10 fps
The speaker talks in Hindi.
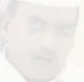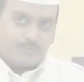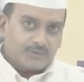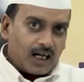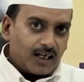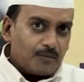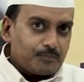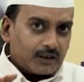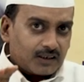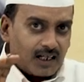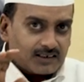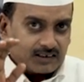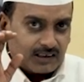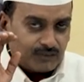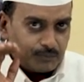अब चाय हम पटना
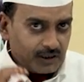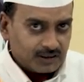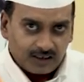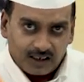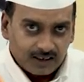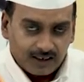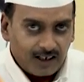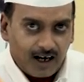स्टेशन पे बेचने लगे